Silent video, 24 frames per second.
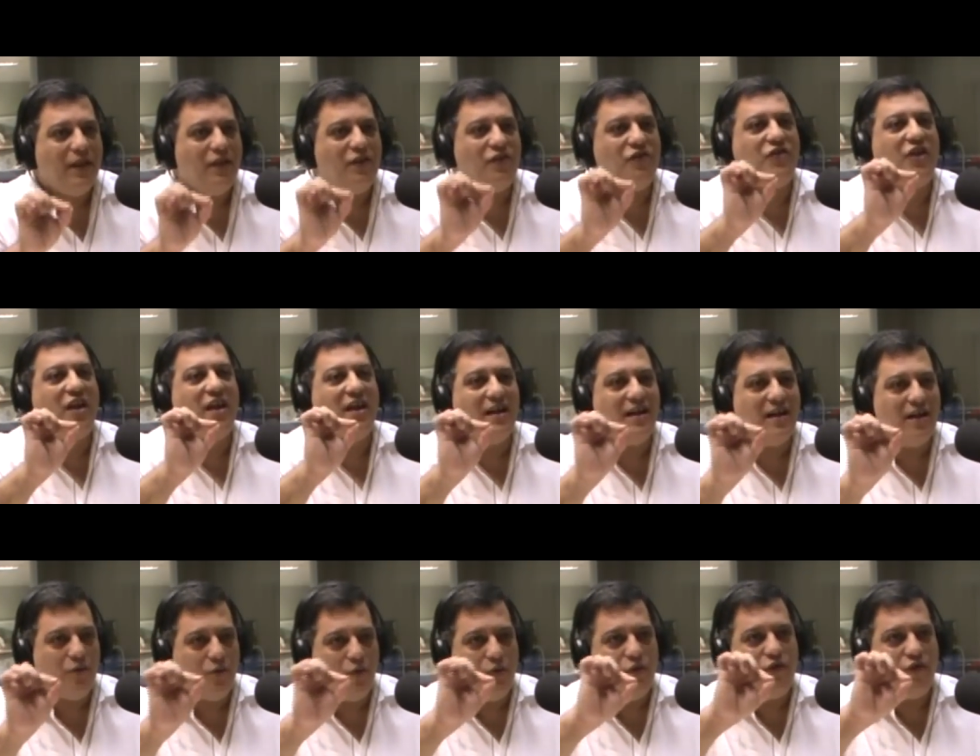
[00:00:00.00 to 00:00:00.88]

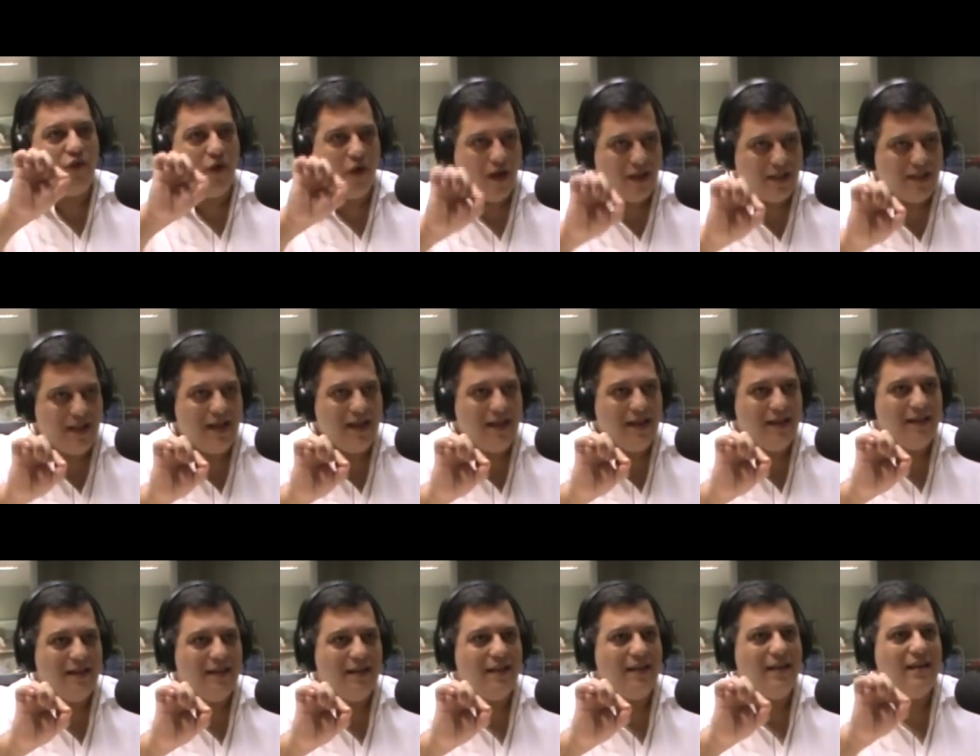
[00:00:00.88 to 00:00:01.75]
Jean com J.
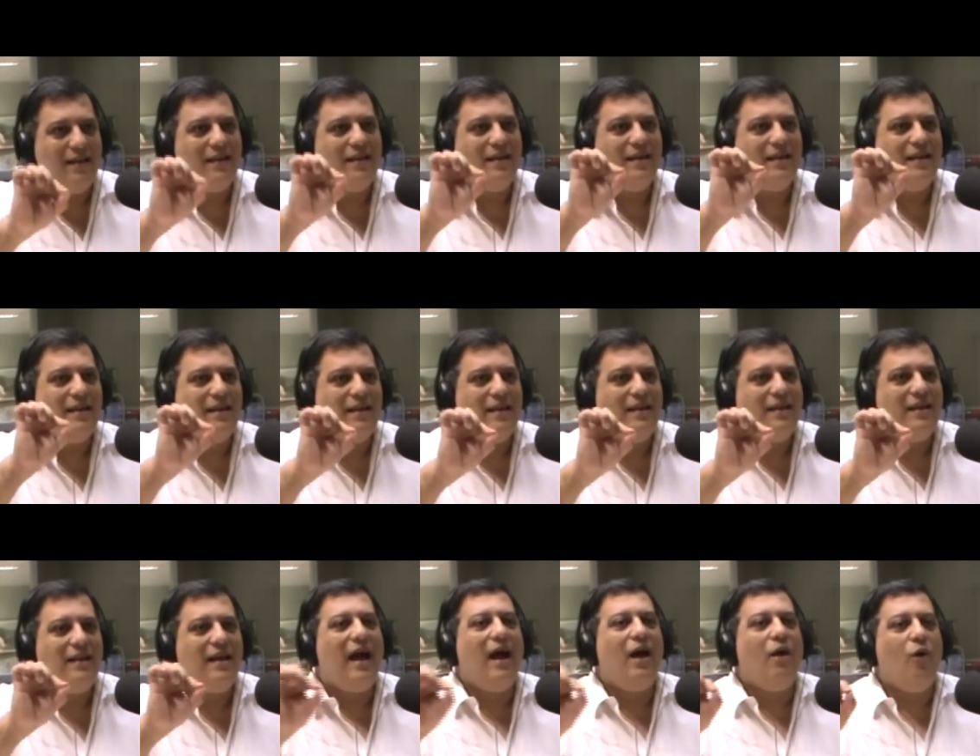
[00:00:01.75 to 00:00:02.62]

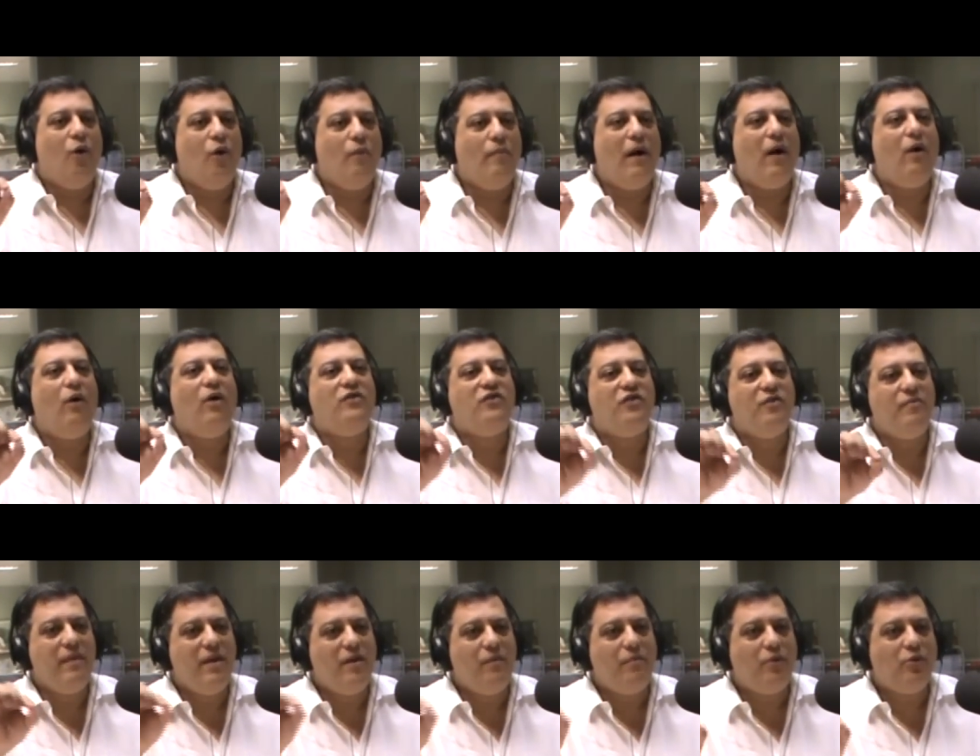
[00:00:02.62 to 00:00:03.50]
Arroba
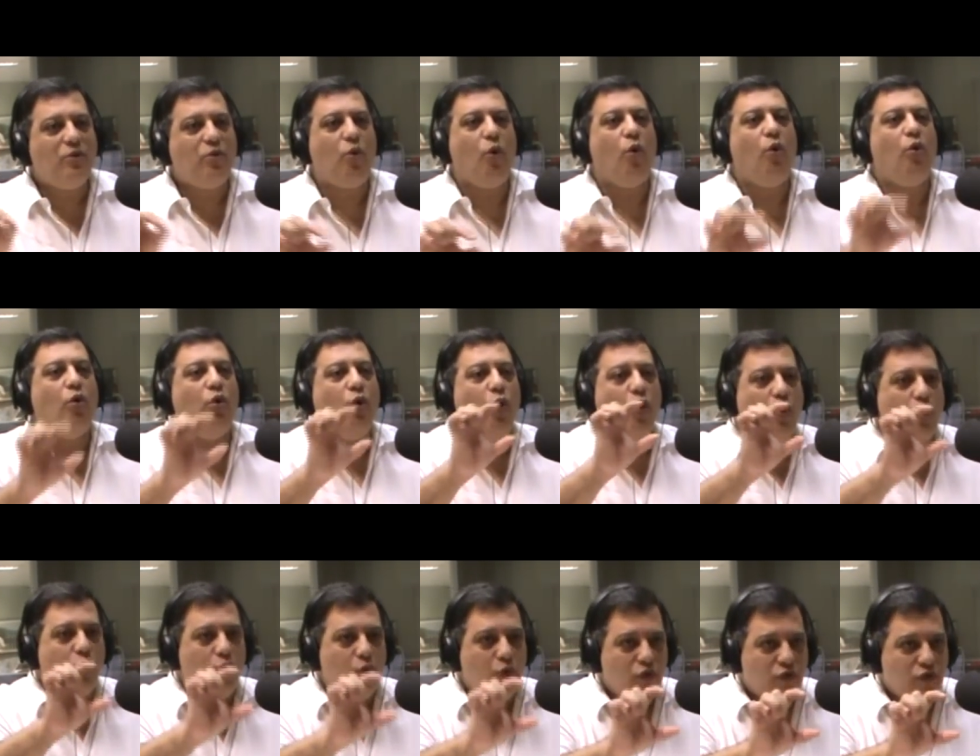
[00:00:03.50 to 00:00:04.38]
hotmail.com.
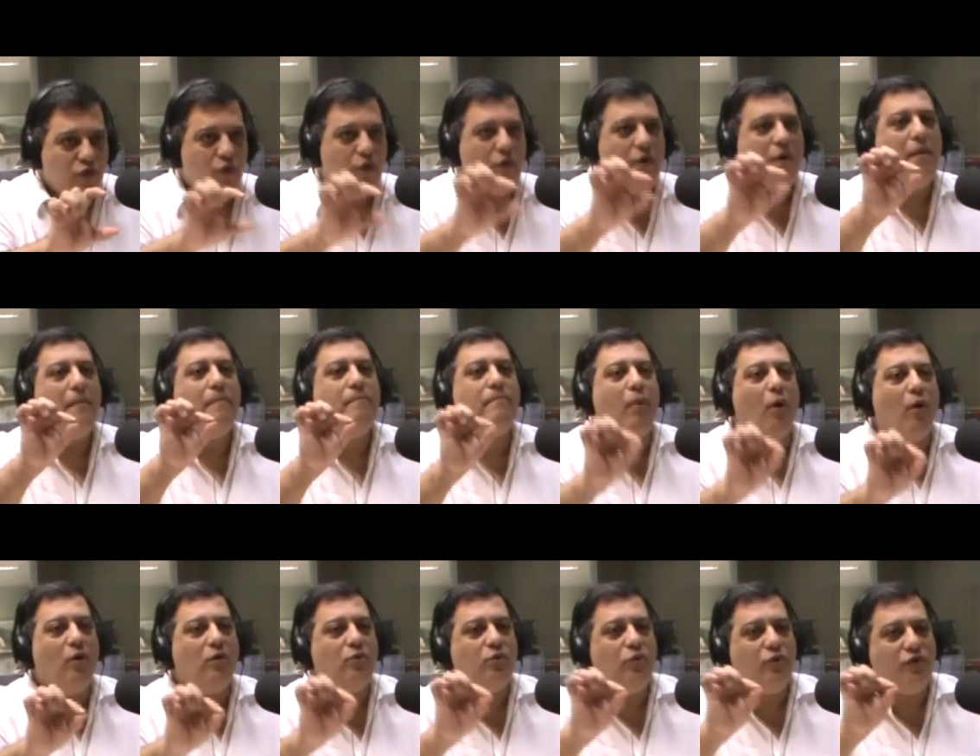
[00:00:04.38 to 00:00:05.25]
Lourusso.jean
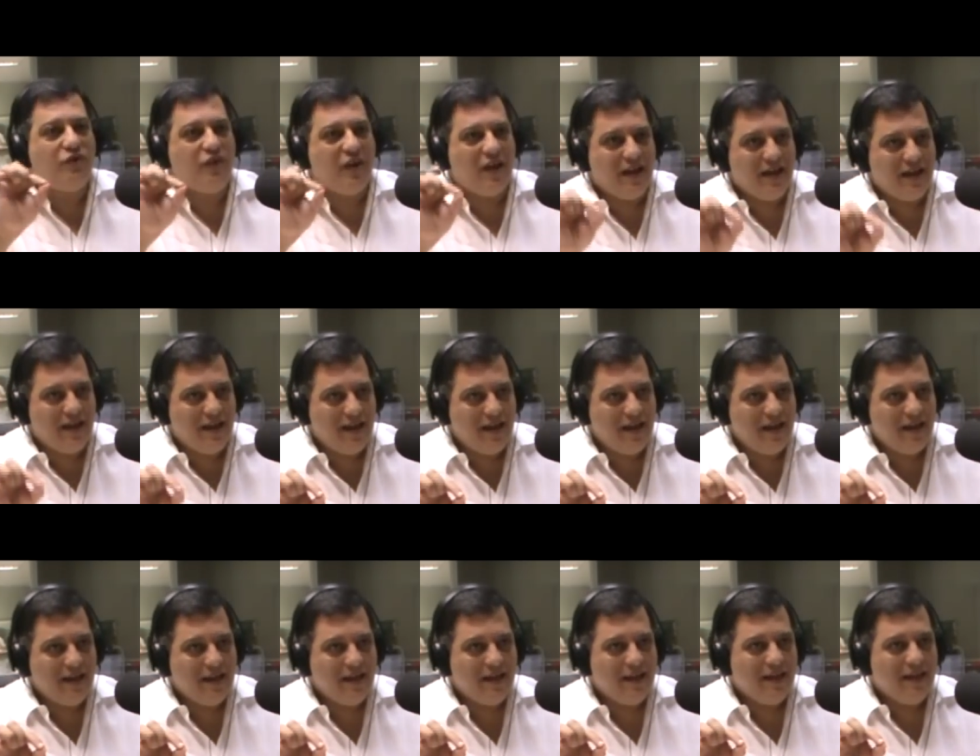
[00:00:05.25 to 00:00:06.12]
ponto
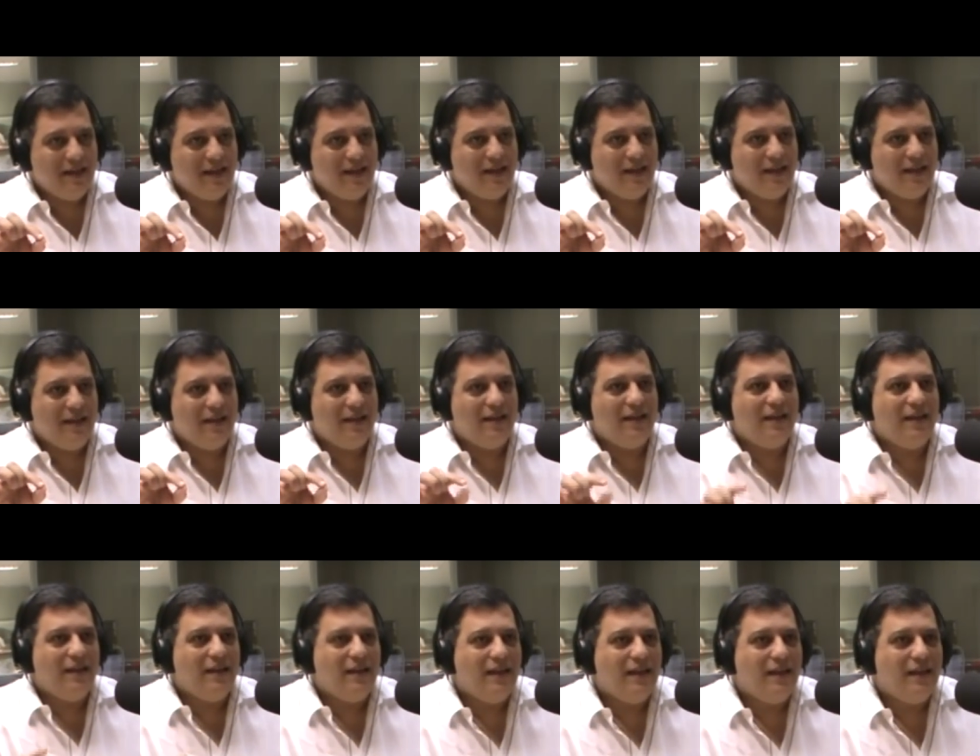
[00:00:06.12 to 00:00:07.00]
Jean. Desculpa,
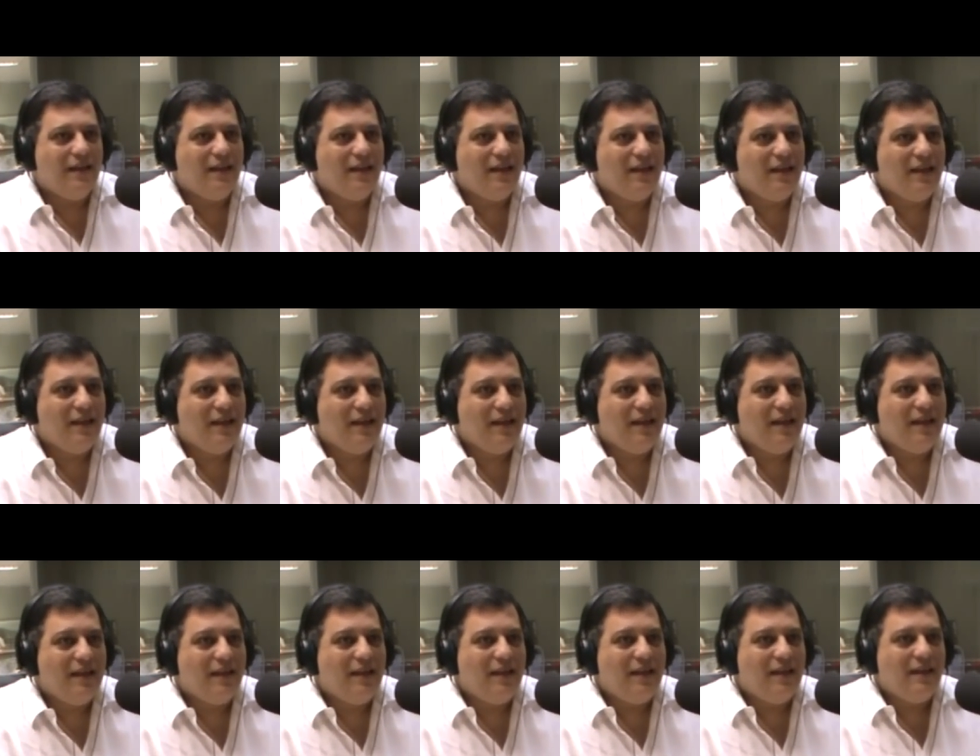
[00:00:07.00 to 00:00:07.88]
é arroba
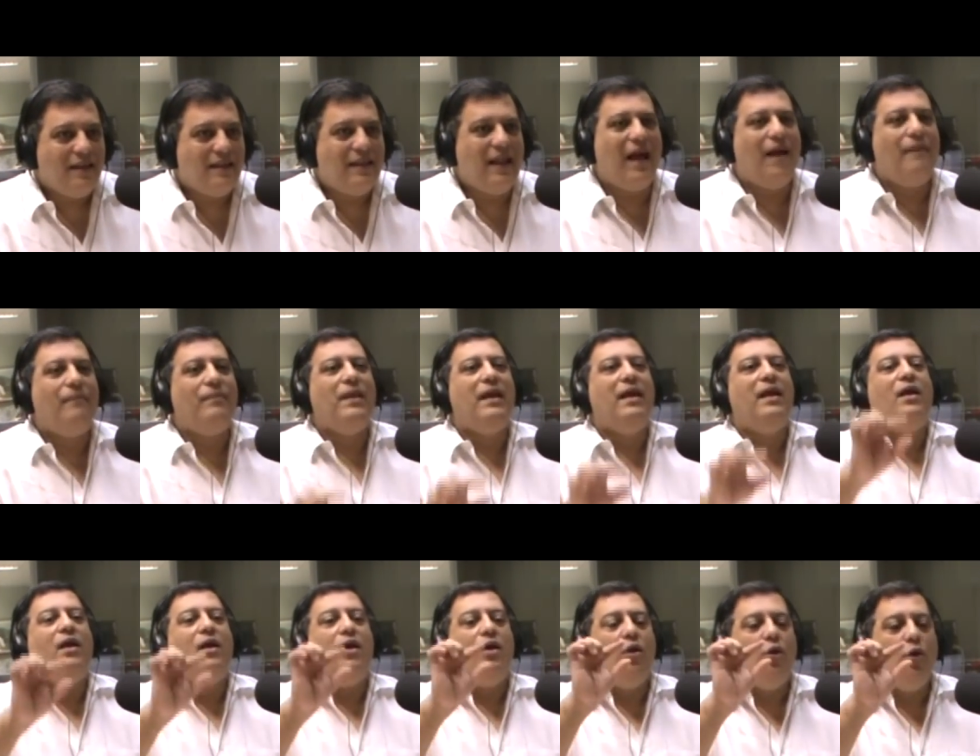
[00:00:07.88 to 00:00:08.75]
gmail. Tá.
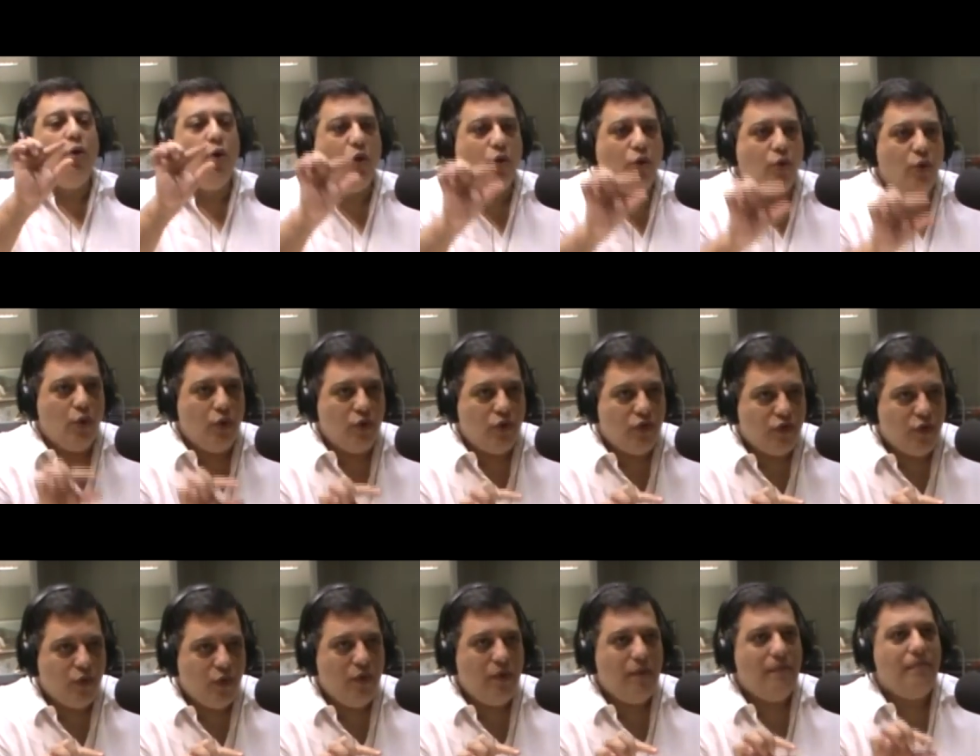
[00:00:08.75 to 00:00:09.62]

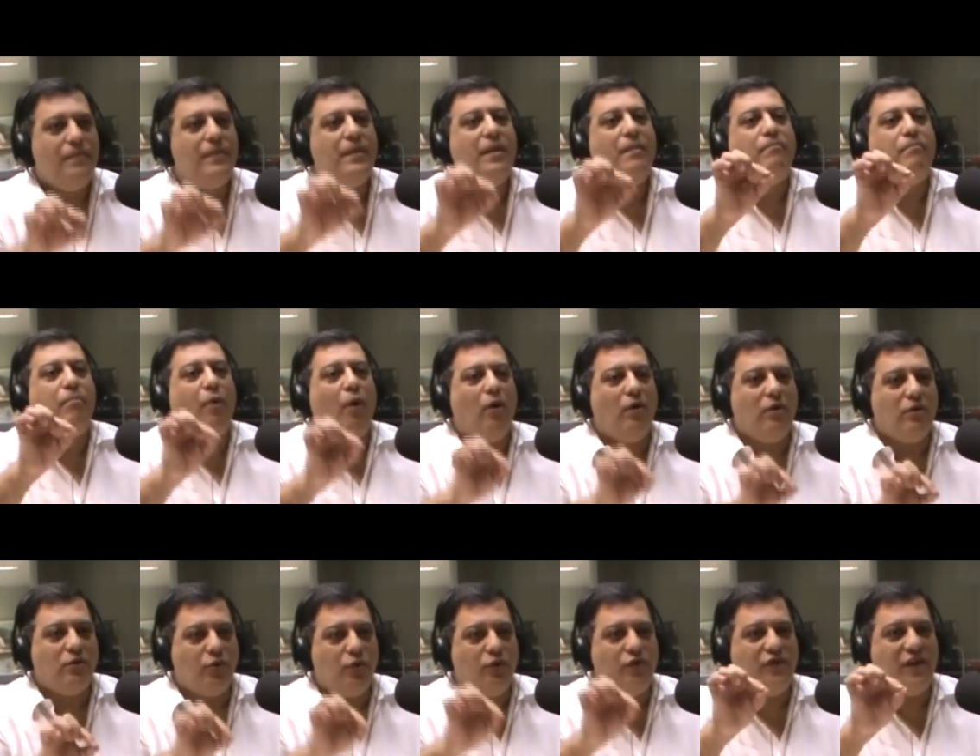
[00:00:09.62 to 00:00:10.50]
Lorusso
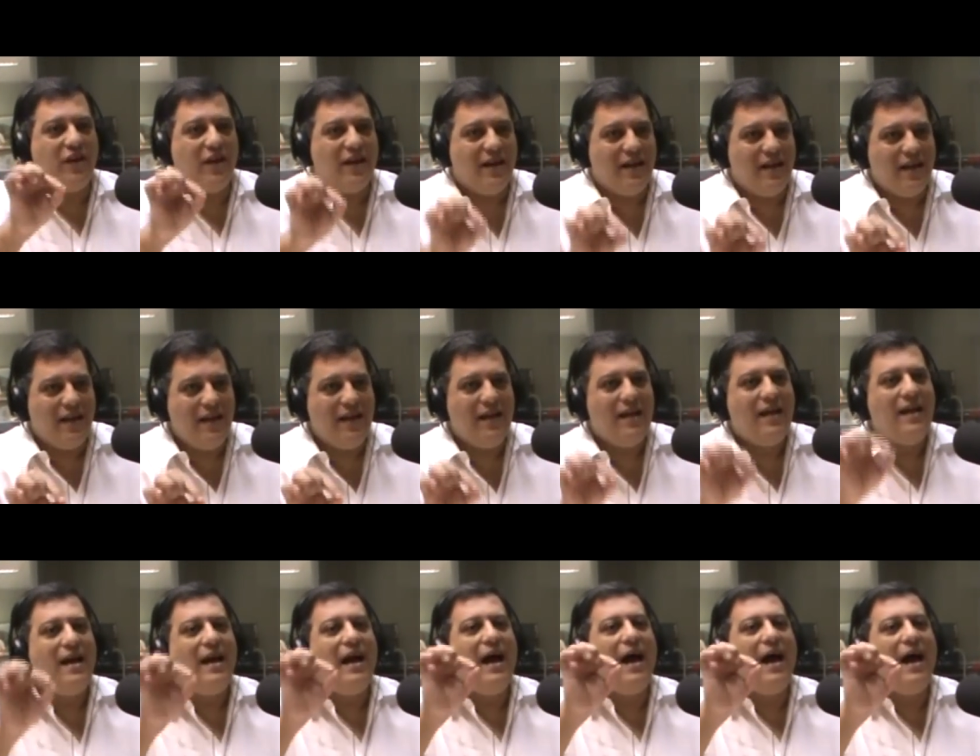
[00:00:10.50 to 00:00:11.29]
ponto Jean